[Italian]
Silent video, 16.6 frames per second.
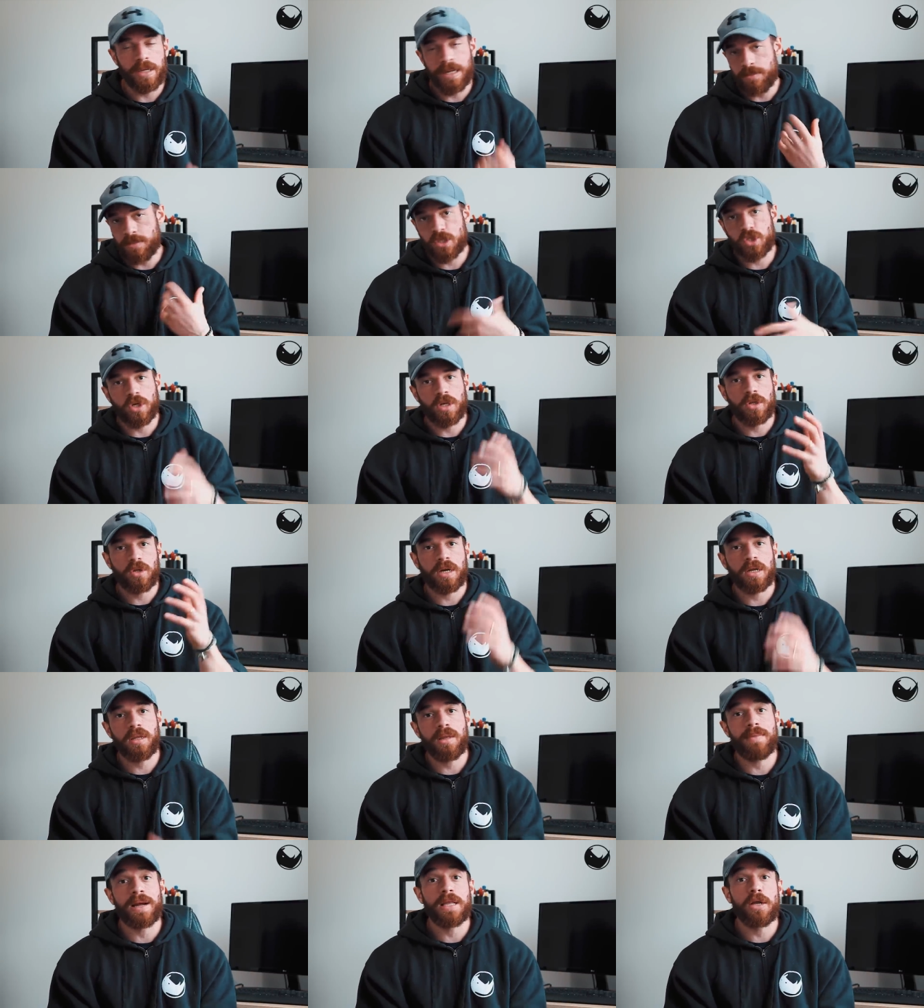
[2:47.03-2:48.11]
dell'emissione del
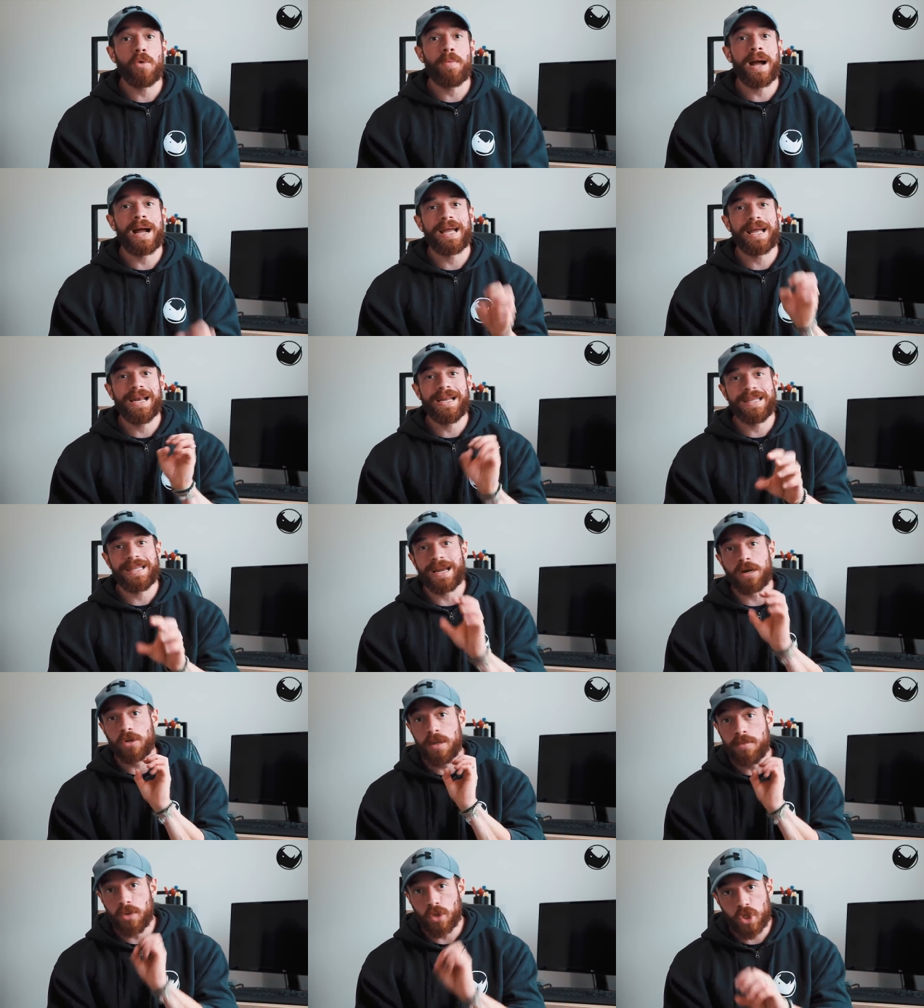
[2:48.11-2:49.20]
torrente ematico, ma anche all'interno
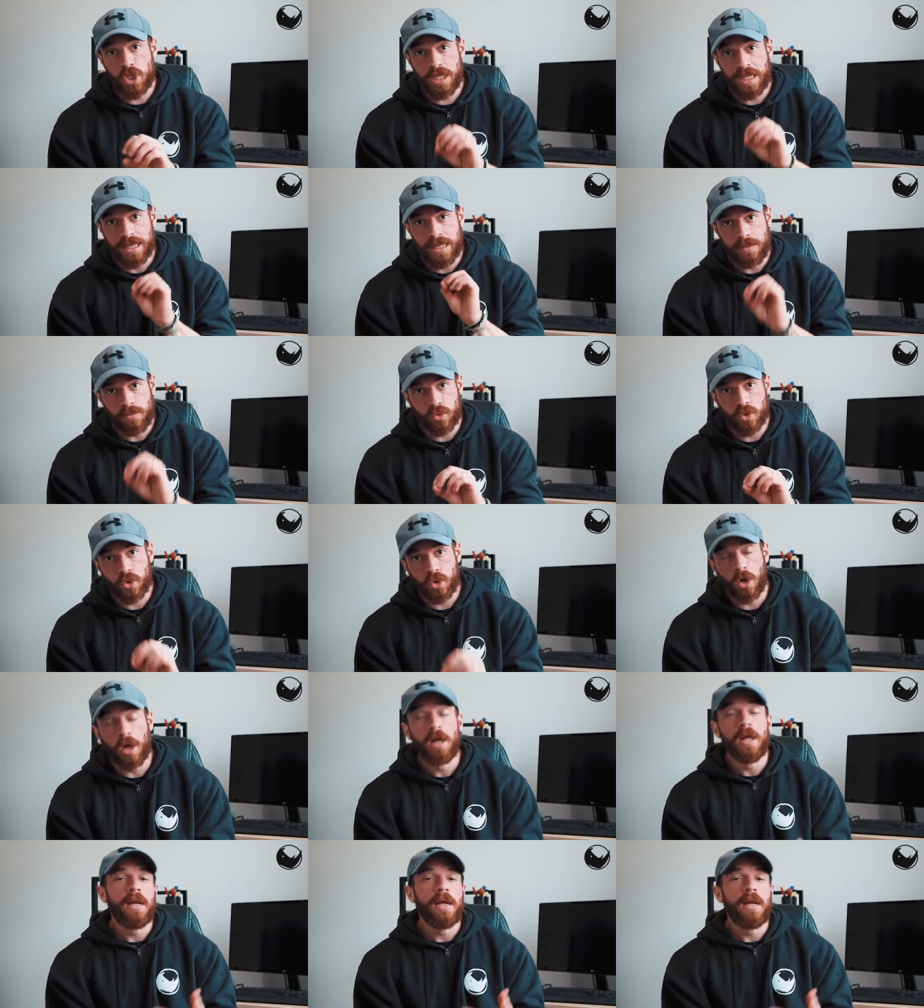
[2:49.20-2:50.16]
del miocita del muscolo.